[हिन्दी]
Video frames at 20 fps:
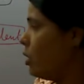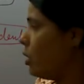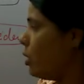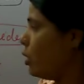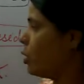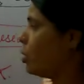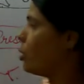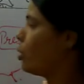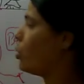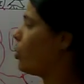
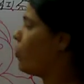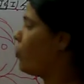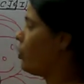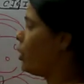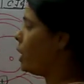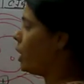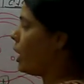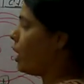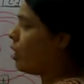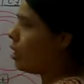सिटीजन ऑफ
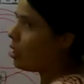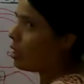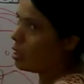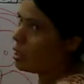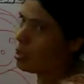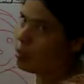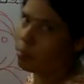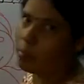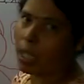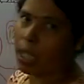इंडिया
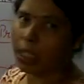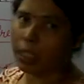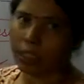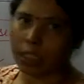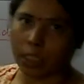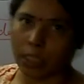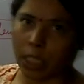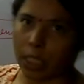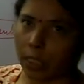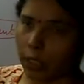हम भारत
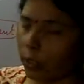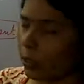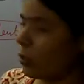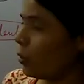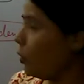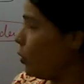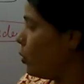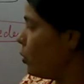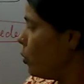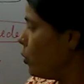के नागरिक
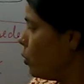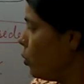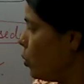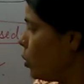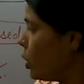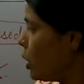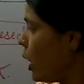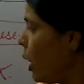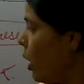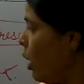हो
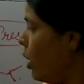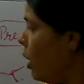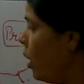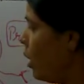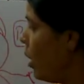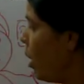दूसरा